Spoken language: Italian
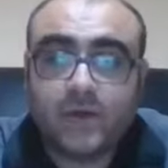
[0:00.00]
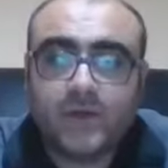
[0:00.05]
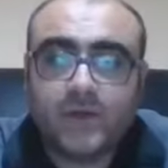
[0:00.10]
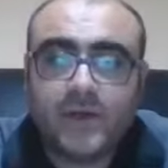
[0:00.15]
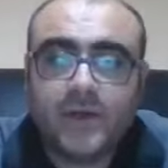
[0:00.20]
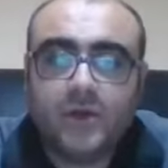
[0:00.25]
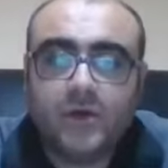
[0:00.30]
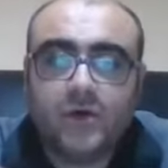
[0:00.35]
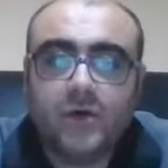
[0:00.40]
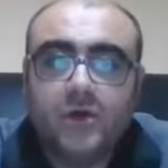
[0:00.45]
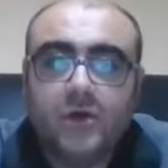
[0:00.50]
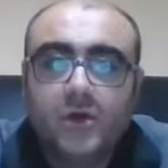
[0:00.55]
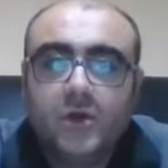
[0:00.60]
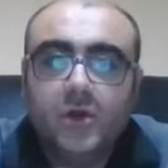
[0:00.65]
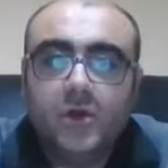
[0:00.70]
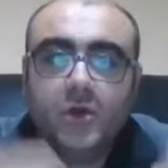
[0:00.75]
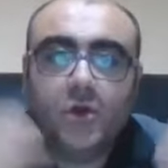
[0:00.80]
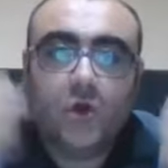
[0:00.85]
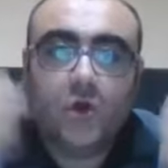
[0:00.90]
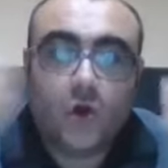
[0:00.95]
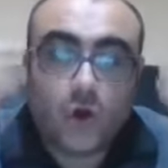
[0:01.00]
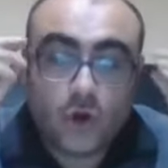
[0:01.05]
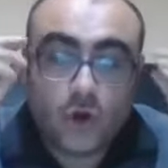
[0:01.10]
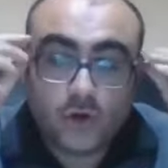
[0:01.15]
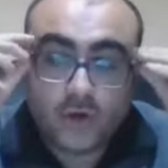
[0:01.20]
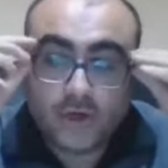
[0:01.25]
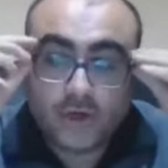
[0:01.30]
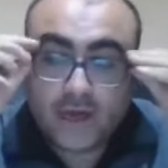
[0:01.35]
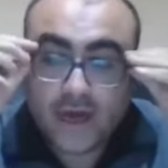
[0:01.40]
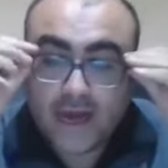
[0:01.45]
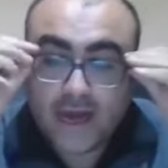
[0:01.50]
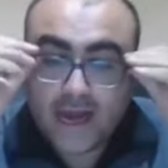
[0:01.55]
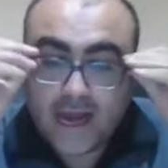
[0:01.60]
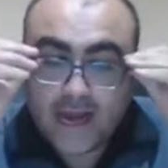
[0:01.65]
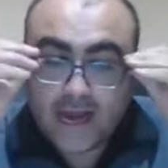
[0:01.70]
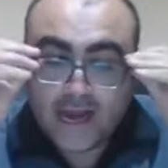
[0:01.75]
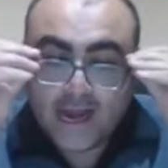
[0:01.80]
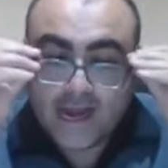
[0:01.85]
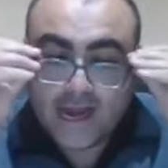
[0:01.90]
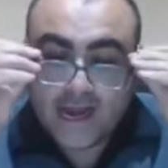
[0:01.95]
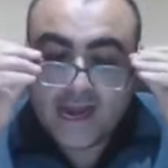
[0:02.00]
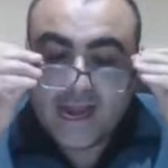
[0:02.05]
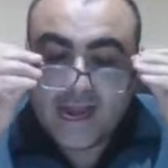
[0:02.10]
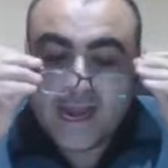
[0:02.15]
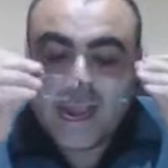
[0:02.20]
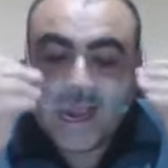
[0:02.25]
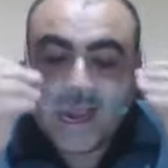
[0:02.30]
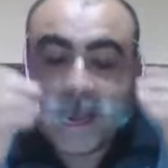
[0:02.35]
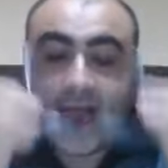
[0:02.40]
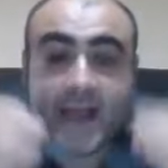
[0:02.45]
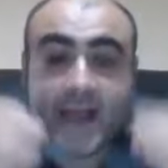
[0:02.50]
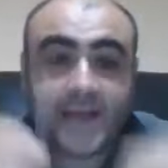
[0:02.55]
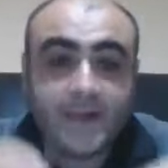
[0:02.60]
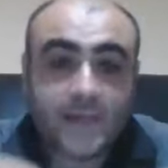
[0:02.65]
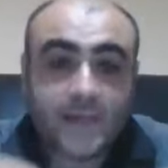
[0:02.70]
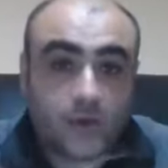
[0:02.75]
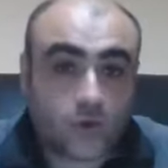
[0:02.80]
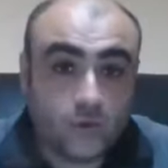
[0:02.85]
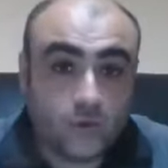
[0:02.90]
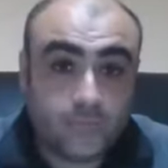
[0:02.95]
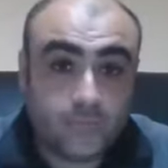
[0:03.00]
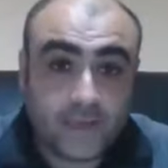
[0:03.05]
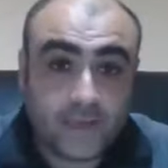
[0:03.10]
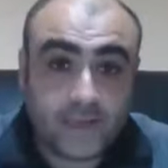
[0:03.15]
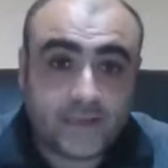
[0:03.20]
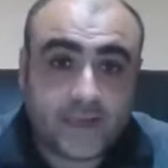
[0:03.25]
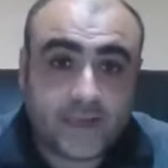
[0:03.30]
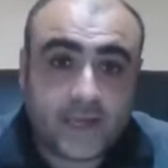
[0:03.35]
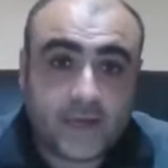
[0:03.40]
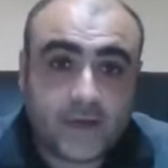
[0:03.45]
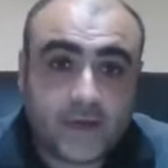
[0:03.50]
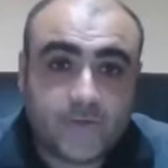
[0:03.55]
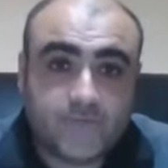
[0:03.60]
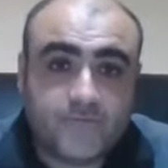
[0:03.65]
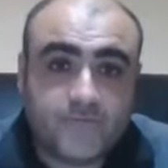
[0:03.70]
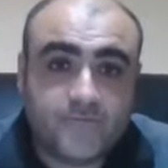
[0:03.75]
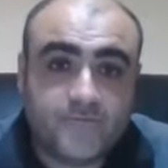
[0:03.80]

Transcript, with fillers: quello online con me dal